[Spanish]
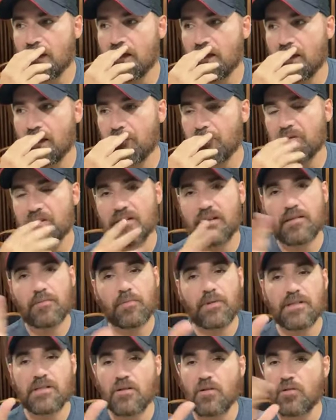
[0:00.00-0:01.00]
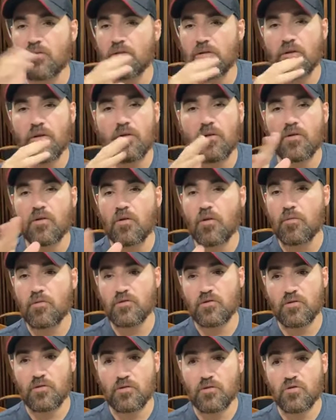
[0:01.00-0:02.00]
Y pues después se le ocurrió,
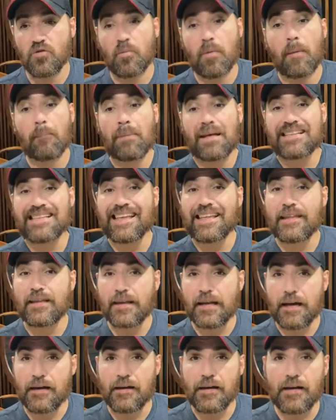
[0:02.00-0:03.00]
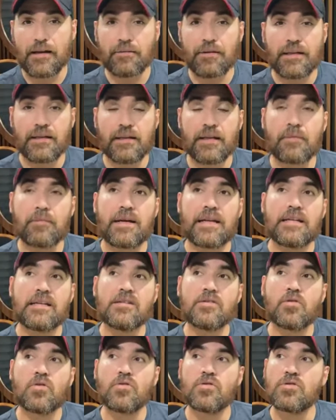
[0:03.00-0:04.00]
como su papá se dedicaba a vender
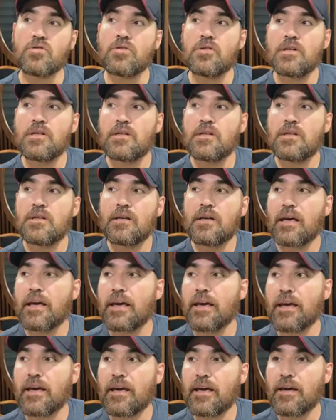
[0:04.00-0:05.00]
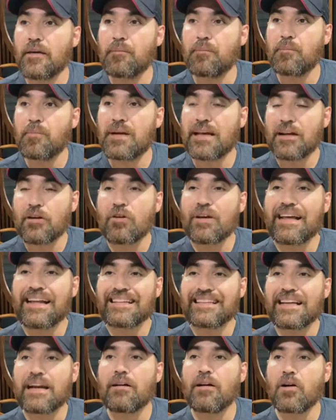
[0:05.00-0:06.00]
mariscos, eh, creo que
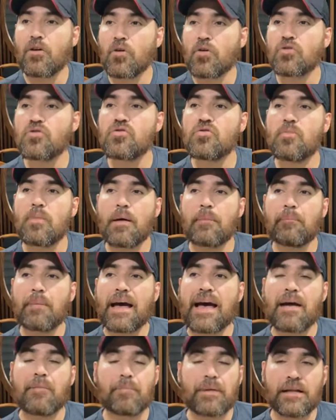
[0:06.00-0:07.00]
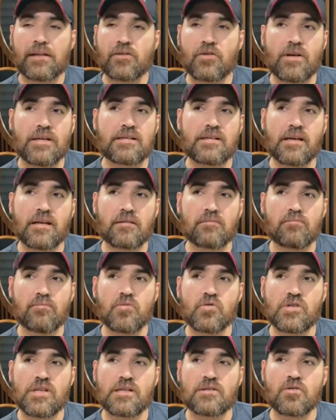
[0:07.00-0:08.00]
él trabajó con su papá, aprendió a hacer
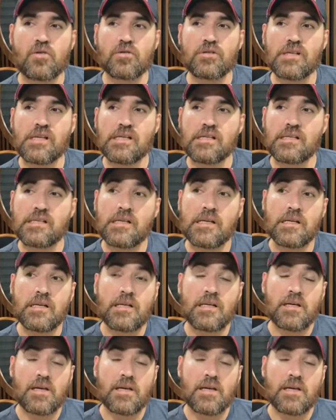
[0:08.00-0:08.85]
muchas cosas.